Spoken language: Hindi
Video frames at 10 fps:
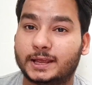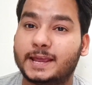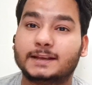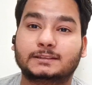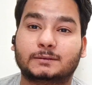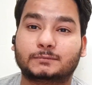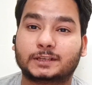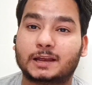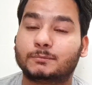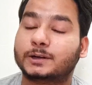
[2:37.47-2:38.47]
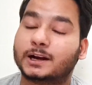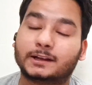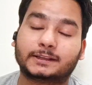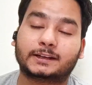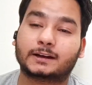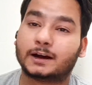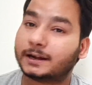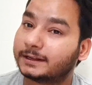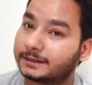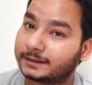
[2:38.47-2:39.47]
एक सब्सक्राइब कार्तिक
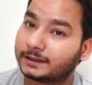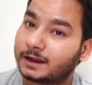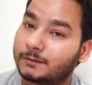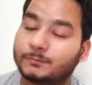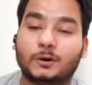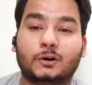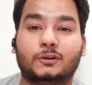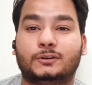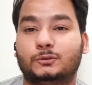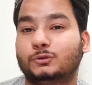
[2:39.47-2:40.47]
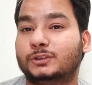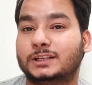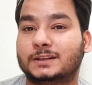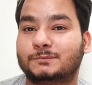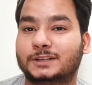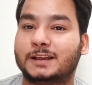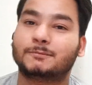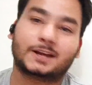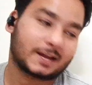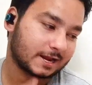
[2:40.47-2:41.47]
आर्यन के नाम और दूसरा सब्सक्राइब
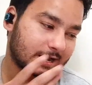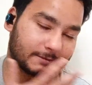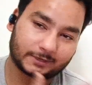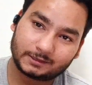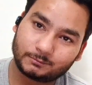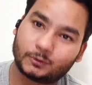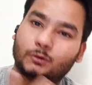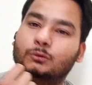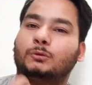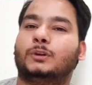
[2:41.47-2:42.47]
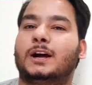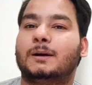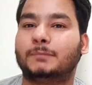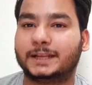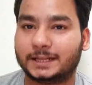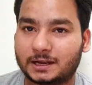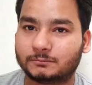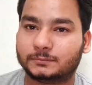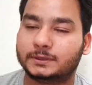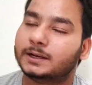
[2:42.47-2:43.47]
हमारे भोंदू राम के नाम
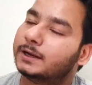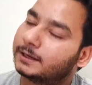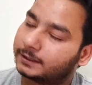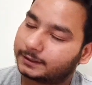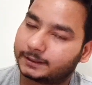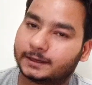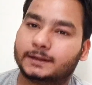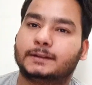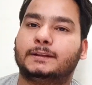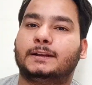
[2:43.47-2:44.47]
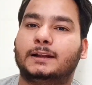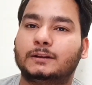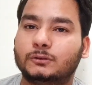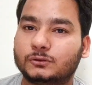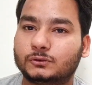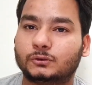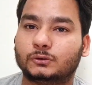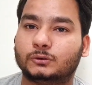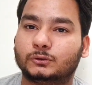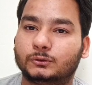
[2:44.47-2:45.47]
कर देना दोस्तों
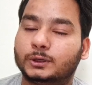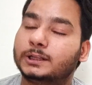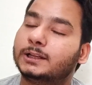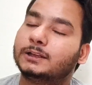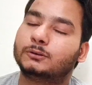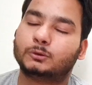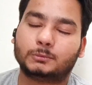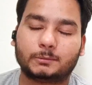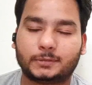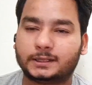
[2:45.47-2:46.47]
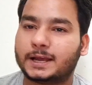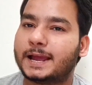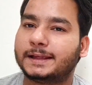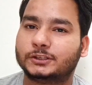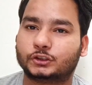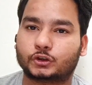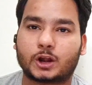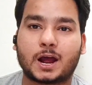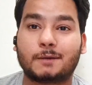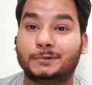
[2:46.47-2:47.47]
वरना तो तुम्हें पता है
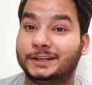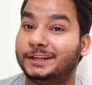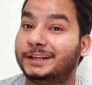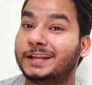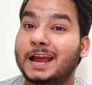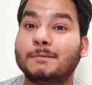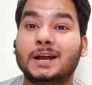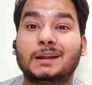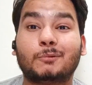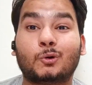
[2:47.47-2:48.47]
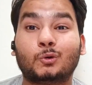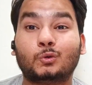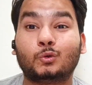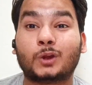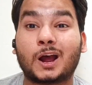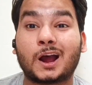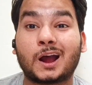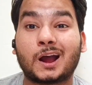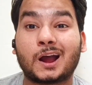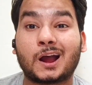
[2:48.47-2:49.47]
शराब दे देता है हमारा भोंदू
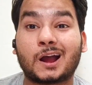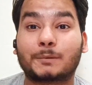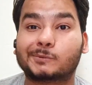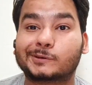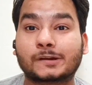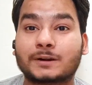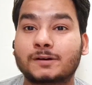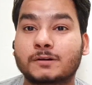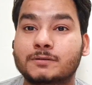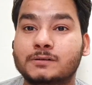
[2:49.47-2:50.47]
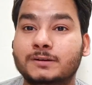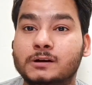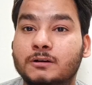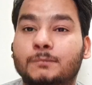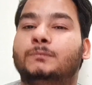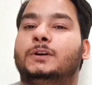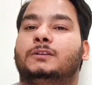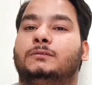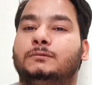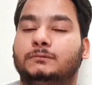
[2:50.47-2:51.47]
राम शराब
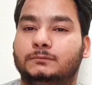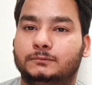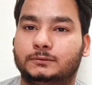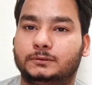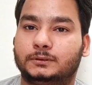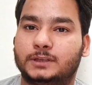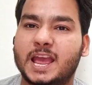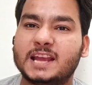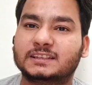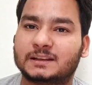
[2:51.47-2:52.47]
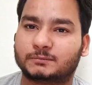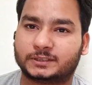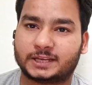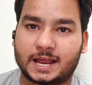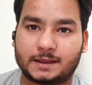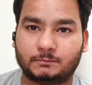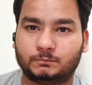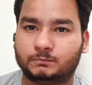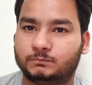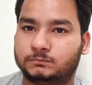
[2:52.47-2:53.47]
एक सब्सक्राइब